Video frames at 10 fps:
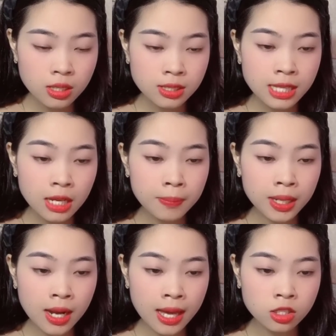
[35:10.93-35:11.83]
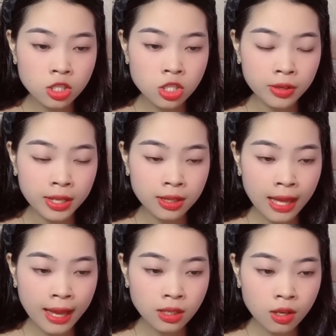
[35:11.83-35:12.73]
Sắc mặt Lan trở nên
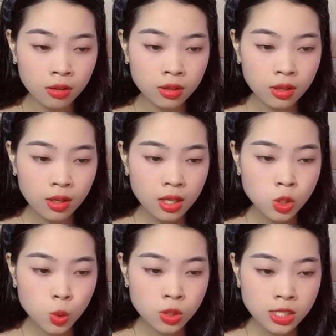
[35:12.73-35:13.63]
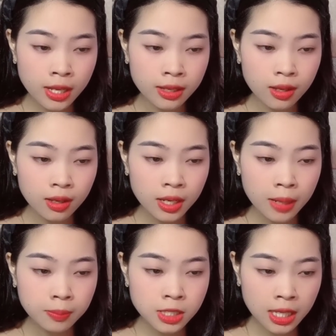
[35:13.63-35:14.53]
tái nhợt, run rẩy
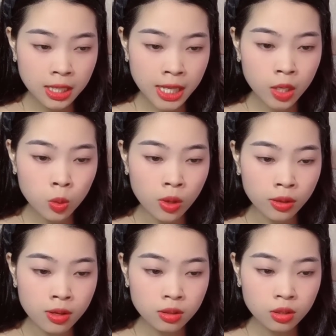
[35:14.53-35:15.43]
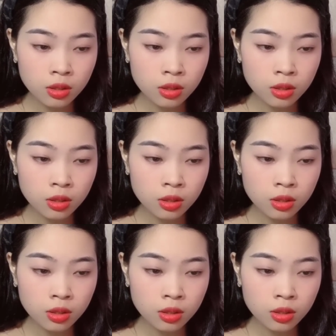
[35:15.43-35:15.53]
nắm chặt tay của Đức.